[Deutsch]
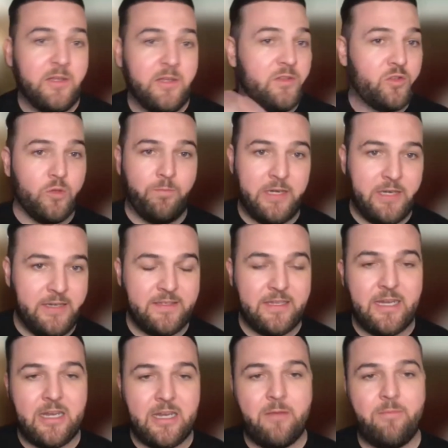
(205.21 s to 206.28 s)
Super, dann ist er
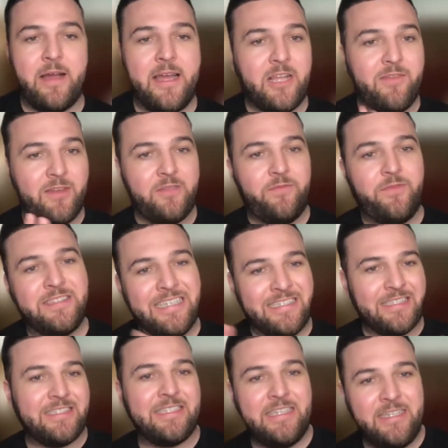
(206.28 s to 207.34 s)
da dabei, qualifiziert er
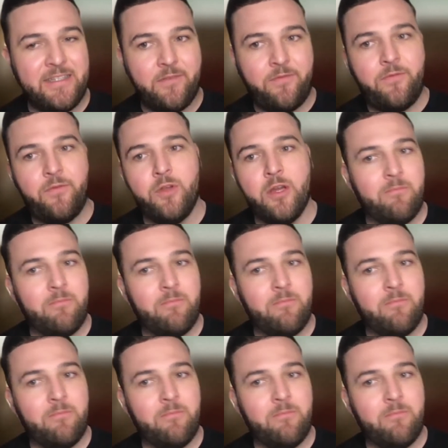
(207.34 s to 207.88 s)
sich nicht dafür,